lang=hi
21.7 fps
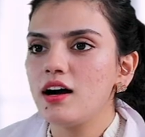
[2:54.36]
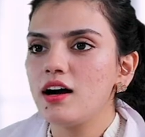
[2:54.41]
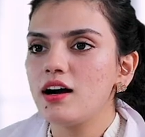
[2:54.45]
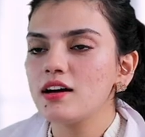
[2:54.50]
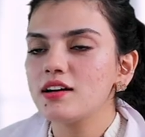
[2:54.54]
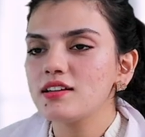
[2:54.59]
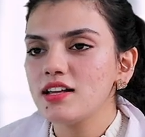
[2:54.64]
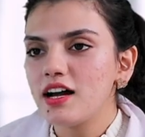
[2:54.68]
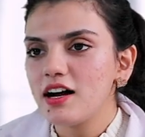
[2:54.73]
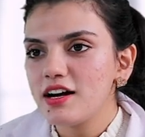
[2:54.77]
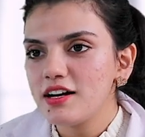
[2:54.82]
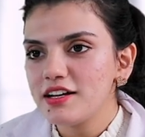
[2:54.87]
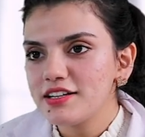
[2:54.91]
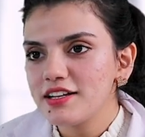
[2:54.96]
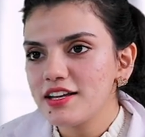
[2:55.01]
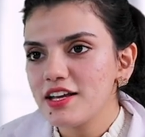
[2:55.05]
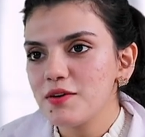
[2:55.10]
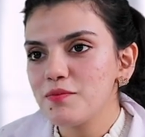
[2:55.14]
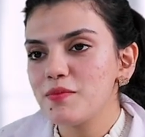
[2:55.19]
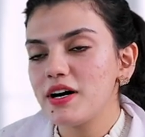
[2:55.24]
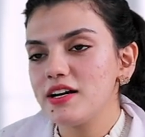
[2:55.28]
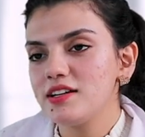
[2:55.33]
हकलाहट
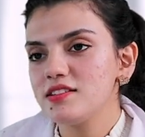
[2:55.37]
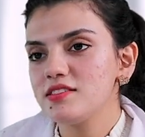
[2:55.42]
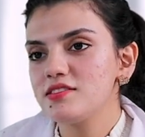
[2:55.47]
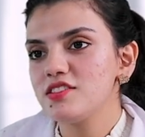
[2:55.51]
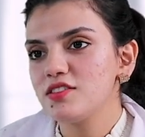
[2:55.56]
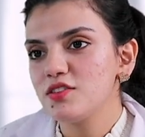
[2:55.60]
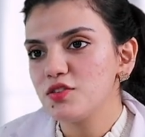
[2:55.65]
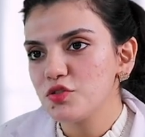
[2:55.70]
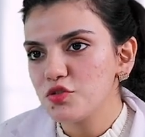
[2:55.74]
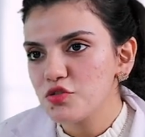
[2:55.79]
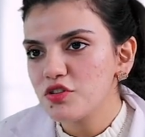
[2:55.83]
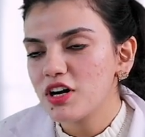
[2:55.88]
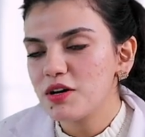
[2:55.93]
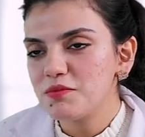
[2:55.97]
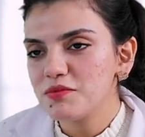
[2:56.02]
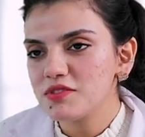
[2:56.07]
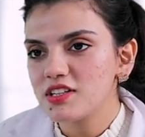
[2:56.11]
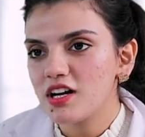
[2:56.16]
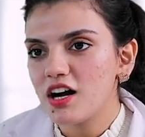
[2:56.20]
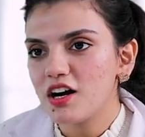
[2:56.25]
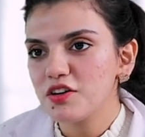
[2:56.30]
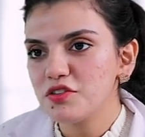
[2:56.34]
के बायस जिन लोगों का
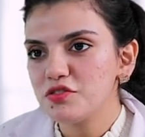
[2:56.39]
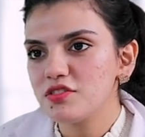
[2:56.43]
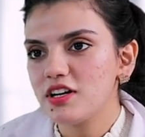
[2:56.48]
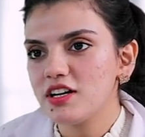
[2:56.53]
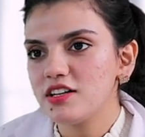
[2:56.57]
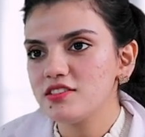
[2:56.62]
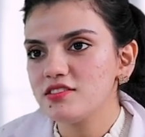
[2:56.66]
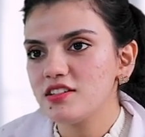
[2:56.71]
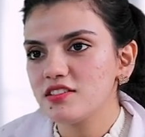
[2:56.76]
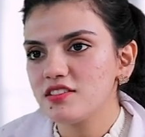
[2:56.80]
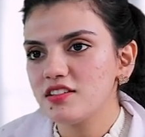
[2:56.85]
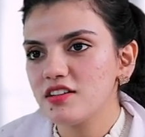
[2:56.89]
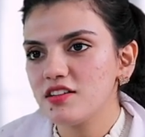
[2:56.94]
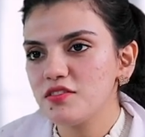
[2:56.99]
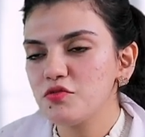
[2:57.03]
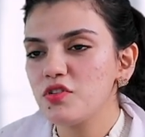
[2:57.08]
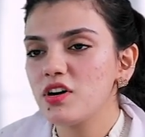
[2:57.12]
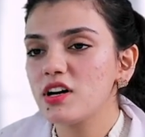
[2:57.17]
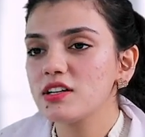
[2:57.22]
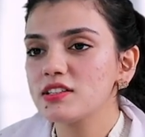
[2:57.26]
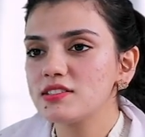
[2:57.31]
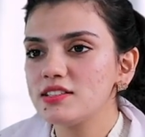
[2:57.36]
मजाक उड़ाया जाता है
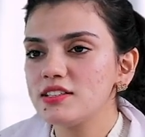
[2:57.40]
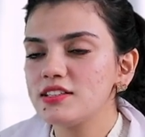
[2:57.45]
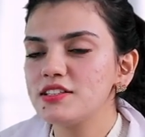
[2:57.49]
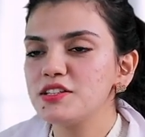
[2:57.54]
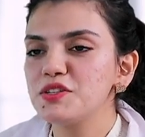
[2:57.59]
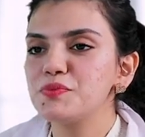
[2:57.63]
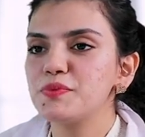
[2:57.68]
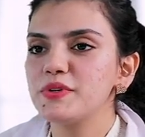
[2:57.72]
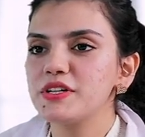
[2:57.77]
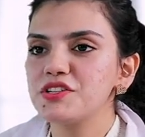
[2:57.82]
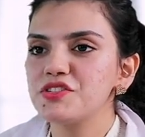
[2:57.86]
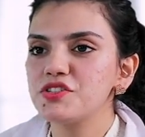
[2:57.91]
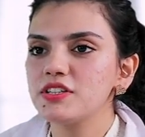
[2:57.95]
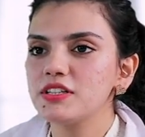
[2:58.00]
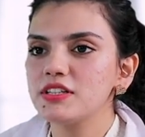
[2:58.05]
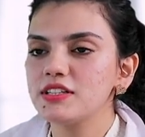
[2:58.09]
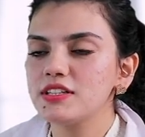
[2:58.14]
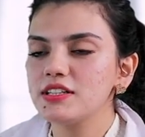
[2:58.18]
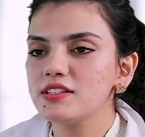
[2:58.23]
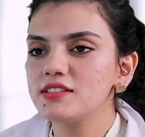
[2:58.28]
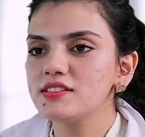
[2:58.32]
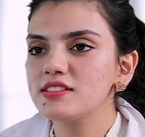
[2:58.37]
वो अक्सर
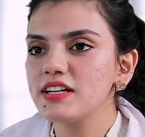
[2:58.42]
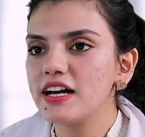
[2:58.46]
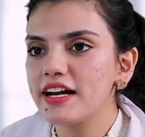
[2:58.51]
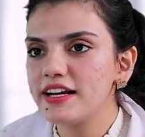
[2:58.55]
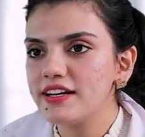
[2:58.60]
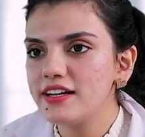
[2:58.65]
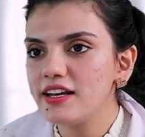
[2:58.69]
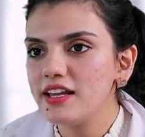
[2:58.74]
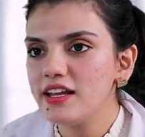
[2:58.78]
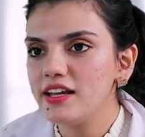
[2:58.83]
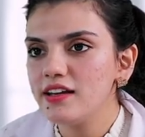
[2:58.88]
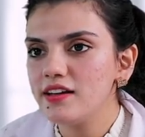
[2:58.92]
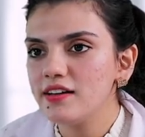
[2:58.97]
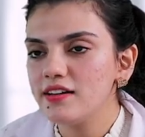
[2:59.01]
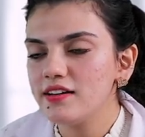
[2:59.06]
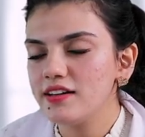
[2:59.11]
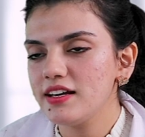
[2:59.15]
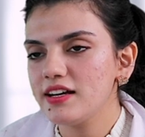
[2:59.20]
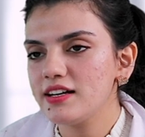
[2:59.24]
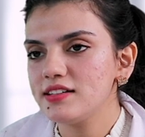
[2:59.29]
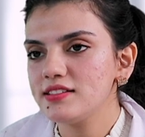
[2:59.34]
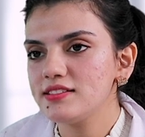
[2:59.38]
डिप्रेशन एनजाइटी
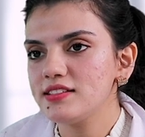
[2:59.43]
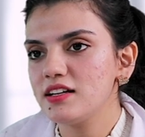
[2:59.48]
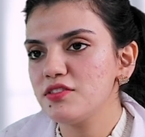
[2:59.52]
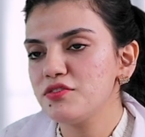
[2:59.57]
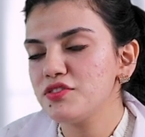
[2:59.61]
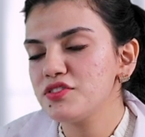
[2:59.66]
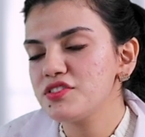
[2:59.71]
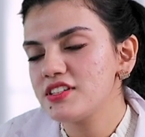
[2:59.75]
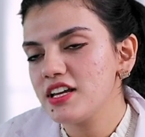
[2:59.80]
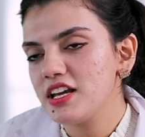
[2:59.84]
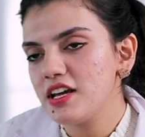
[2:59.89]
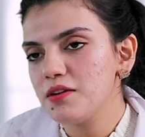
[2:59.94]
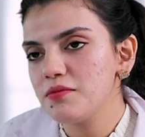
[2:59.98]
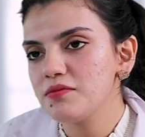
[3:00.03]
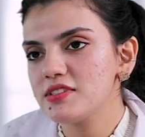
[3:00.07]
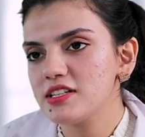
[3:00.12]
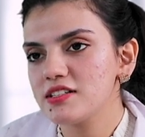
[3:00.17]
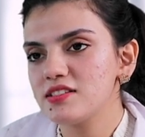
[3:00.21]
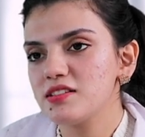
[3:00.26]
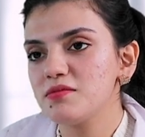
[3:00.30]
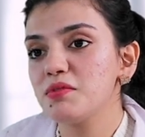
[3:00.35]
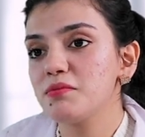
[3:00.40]
या सेल्फ इस्टीम
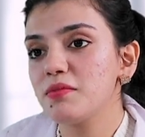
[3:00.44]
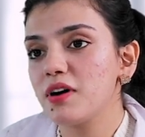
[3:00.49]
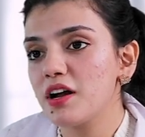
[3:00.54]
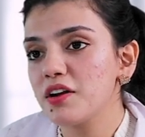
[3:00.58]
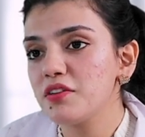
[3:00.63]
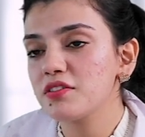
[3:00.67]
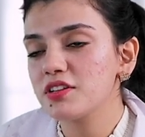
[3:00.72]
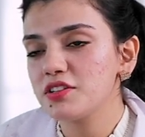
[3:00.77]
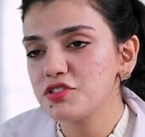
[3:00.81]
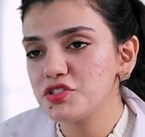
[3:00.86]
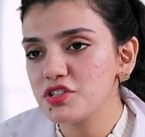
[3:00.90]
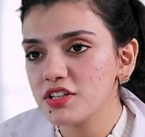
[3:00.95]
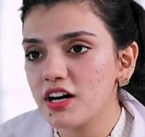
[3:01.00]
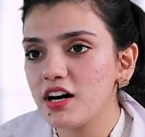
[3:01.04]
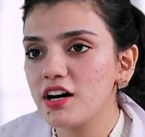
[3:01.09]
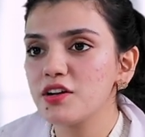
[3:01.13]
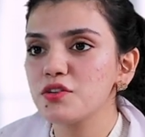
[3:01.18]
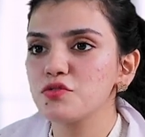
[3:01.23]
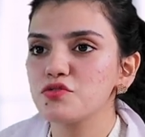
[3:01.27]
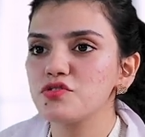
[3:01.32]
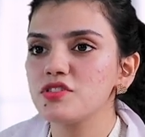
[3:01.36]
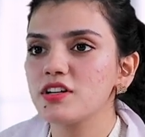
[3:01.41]
जैसी बीमारियों का
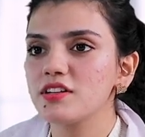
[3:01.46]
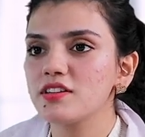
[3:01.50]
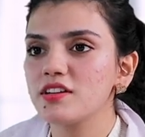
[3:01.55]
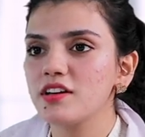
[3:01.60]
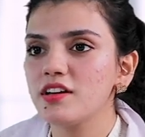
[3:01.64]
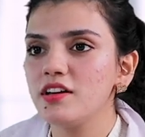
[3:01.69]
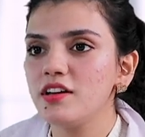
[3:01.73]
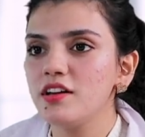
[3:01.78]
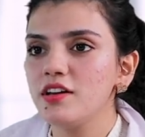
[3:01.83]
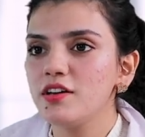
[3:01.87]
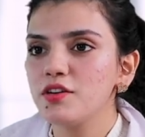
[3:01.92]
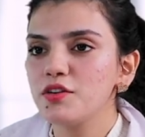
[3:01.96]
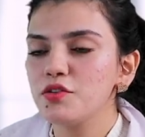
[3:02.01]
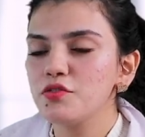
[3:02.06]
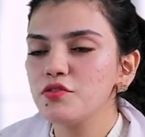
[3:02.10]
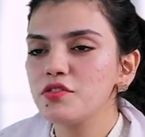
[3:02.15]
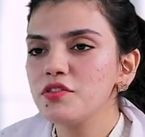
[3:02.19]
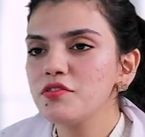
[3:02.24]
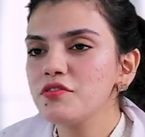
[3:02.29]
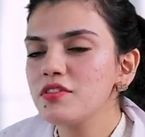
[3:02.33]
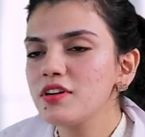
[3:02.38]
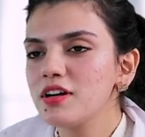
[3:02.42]
शिकार हो जाते हैं
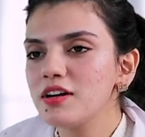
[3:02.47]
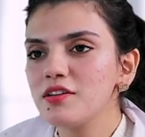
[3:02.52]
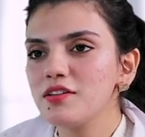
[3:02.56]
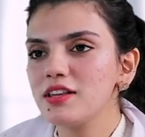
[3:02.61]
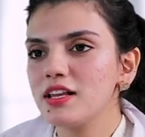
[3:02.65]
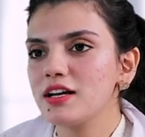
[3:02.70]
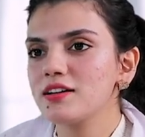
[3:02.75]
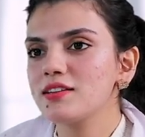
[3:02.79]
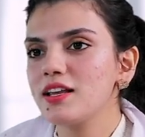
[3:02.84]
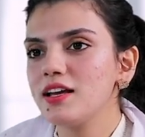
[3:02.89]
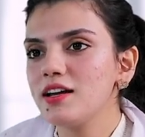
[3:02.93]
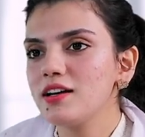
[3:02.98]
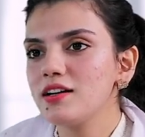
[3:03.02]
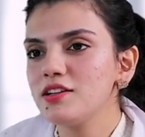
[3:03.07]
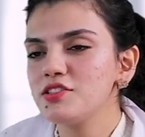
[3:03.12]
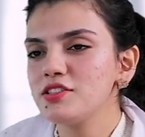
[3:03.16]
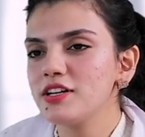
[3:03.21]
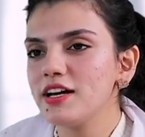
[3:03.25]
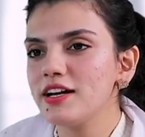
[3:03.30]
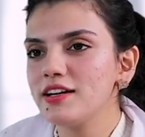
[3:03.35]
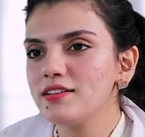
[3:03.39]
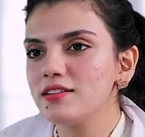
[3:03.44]
क्योंकि उनको लगता है कि
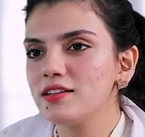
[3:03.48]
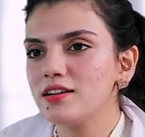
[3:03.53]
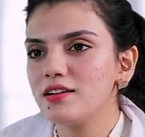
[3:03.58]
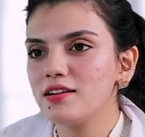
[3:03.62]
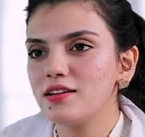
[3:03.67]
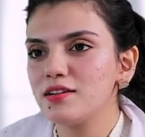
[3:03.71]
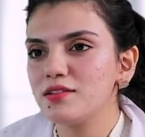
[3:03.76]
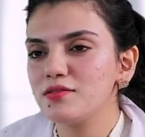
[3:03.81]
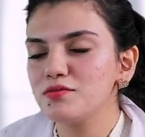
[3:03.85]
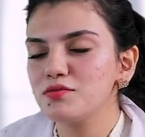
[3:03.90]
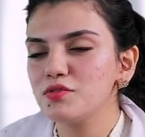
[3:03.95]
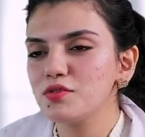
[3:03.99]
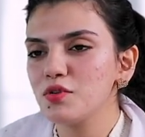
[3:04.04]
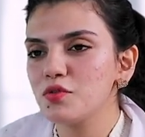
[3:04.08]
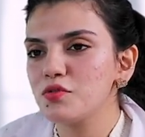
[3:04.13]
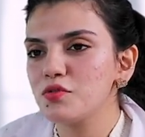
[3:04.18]
शायद वो